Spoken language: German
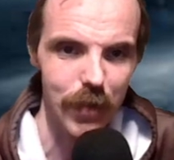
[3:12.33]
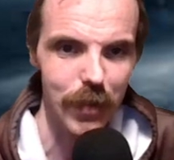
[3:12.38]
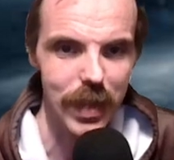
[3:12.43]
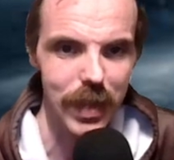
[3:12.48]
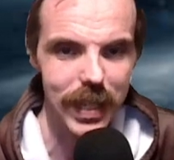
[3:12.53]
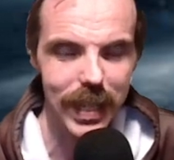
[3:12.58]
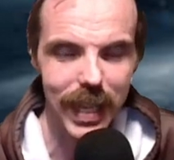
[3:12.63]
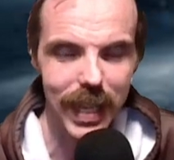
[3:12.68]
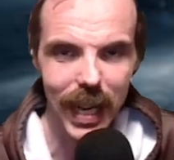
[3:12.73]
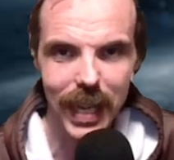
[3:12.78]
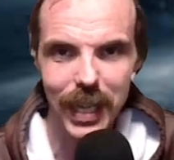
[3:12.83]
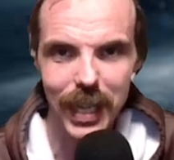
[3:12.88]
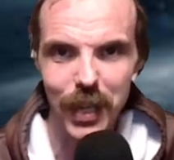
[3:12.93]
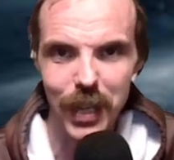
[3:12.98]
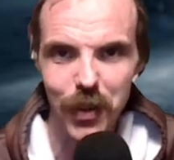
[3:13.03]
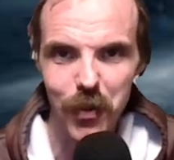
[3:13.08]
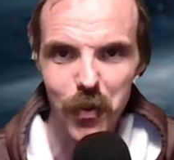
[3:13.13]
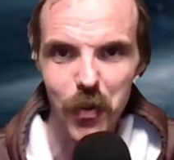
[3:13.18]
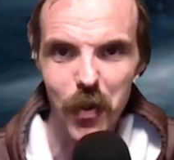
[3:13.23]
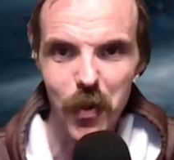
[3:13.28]
Ich kann
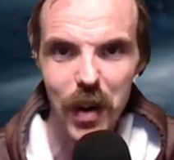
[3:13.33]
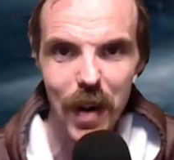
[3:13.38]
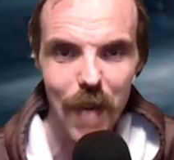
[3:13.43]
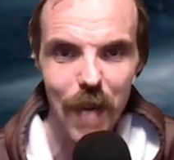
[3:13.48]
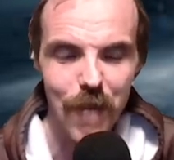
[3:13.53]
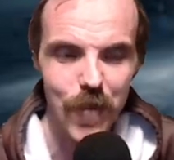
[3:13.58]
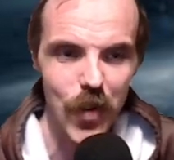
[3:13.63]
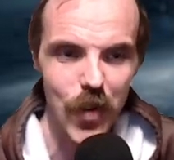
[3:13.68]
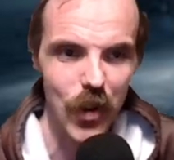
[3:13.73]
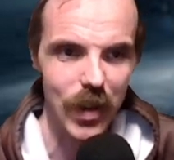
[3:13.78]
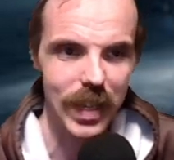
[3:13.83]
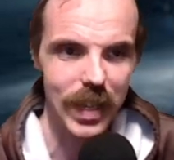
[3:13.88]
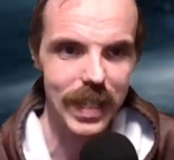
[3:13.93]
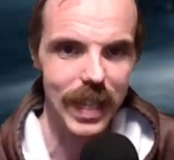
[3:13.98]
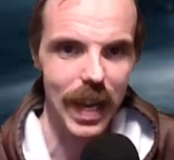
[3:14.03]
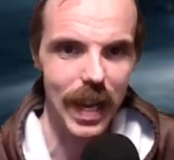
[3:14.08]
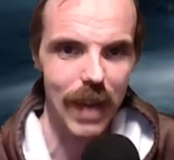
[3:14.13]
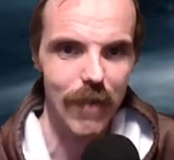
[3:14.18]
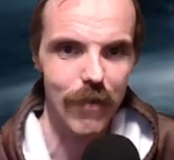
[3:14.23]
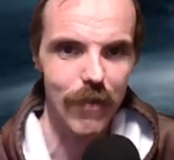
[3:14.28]
ihn nur wirklich
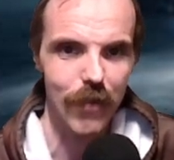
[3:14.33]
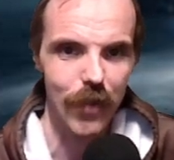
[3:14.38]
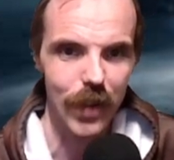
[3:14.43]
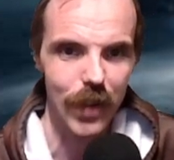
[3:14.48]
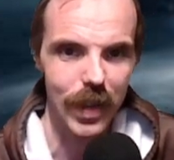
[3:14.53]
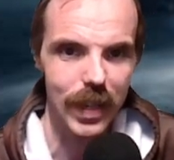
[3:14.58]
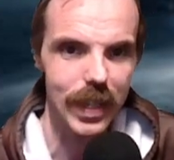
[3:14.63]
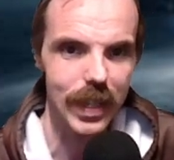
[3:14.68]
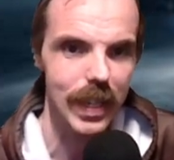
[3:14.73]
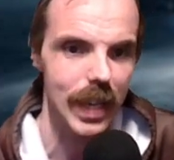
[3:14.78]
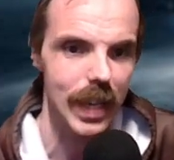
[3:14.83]
empfehlen.